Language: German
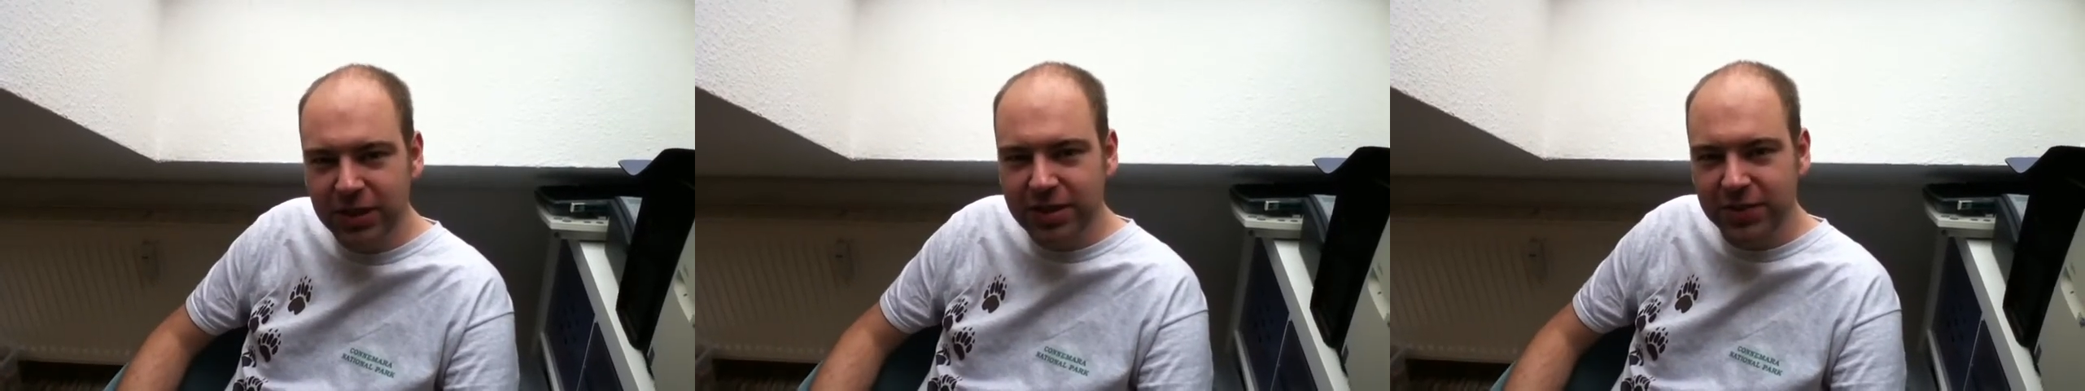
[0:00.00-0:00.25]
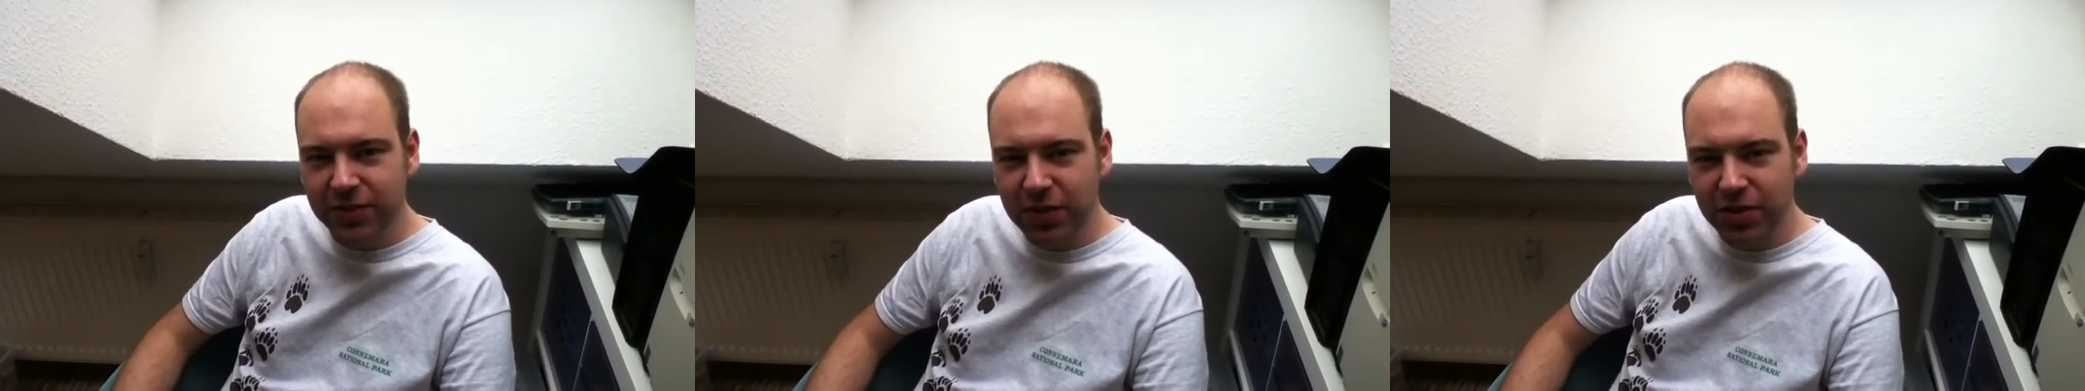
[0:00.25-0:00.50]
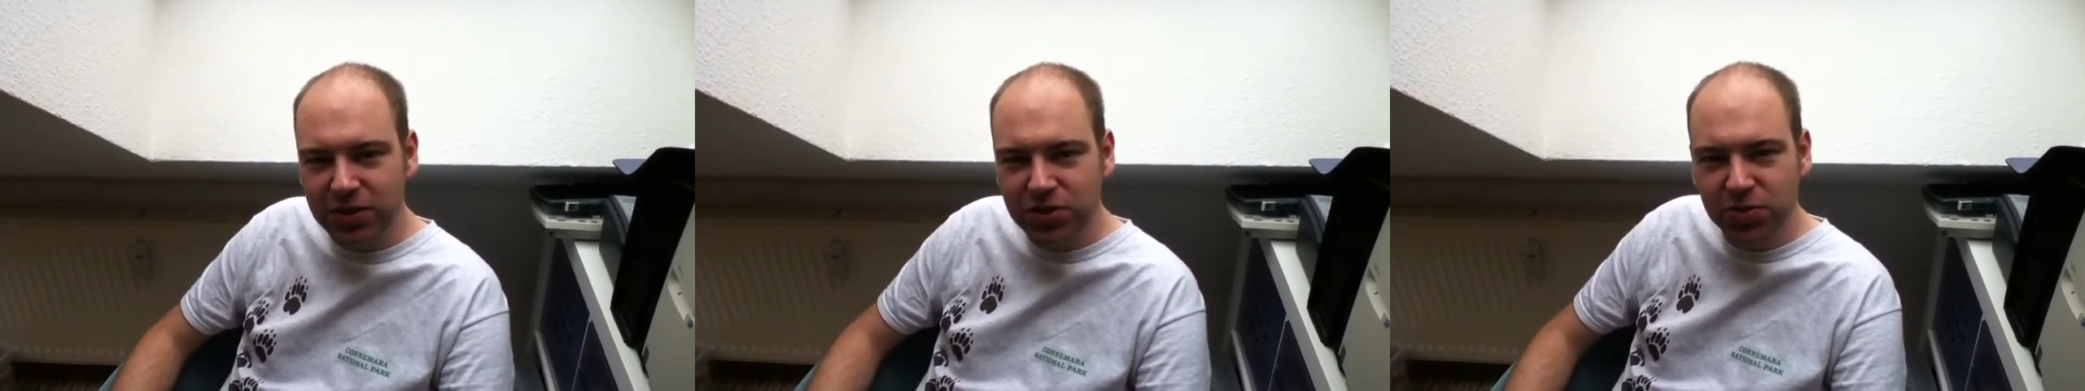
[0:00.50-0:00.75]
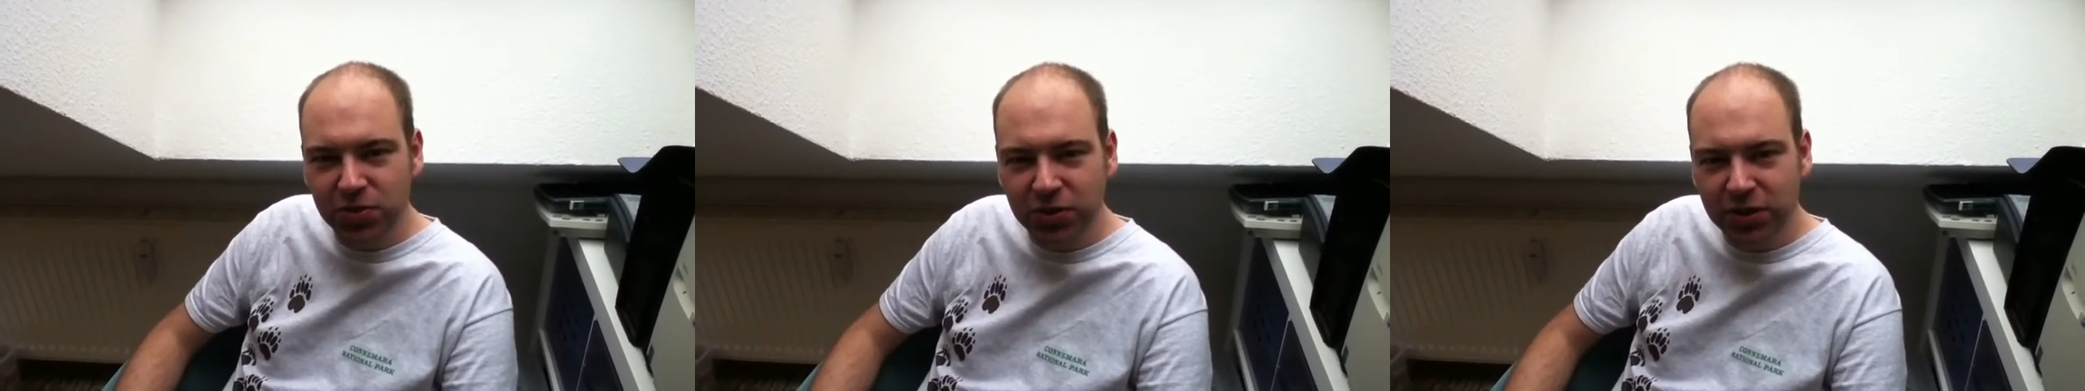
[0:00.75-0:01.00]
Diese Woche
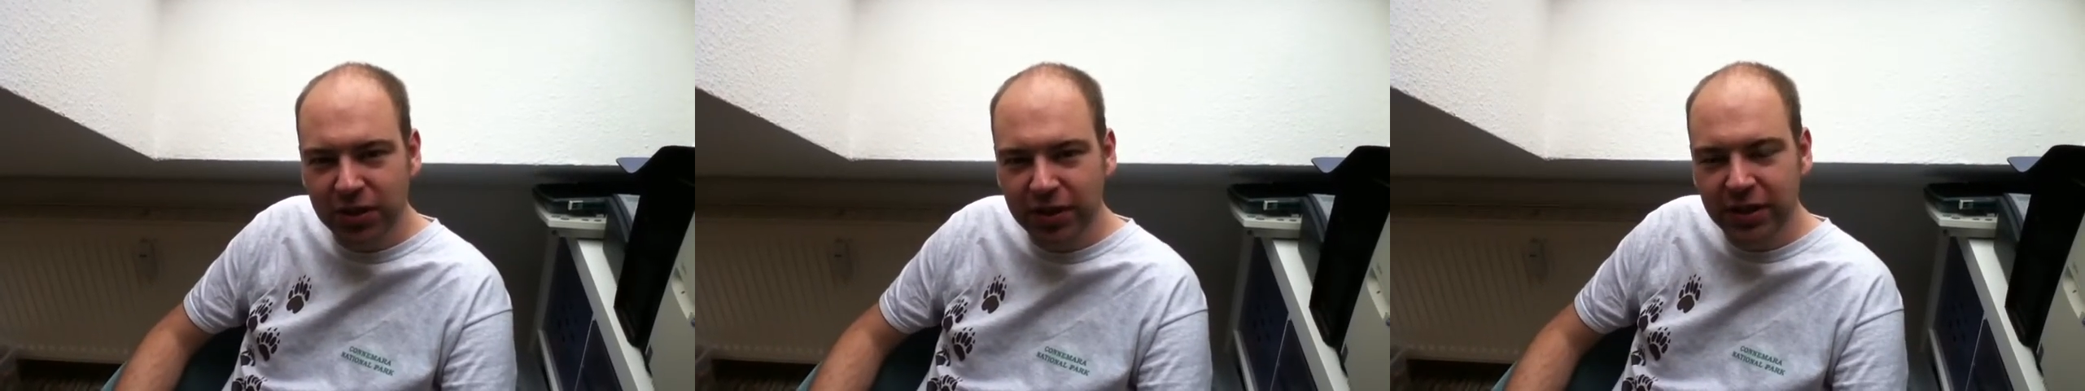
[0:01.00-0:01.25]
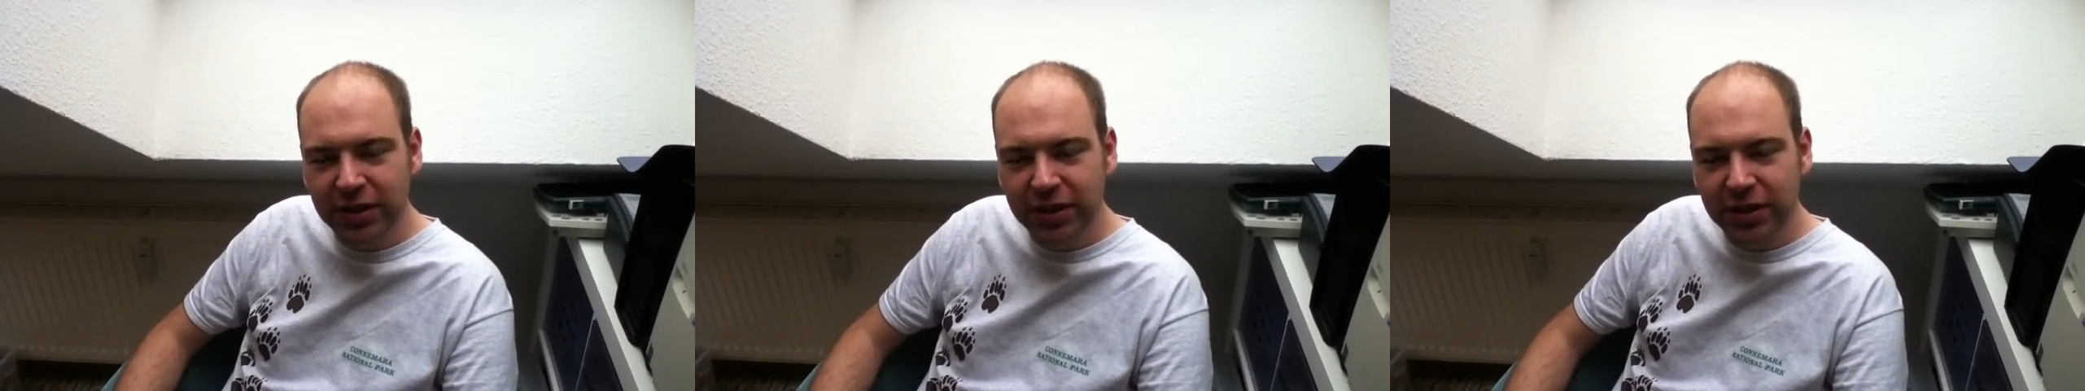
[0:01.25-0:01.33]
zu